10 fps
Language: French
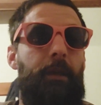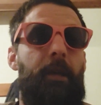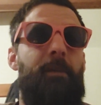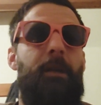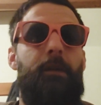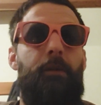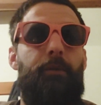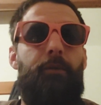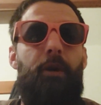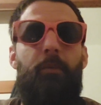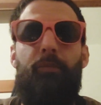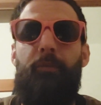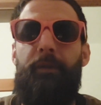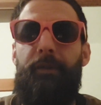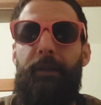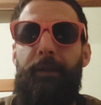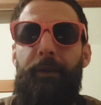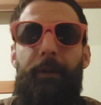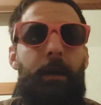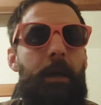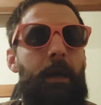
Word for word: Et bien entendu, comme on pouvait s'y attendre,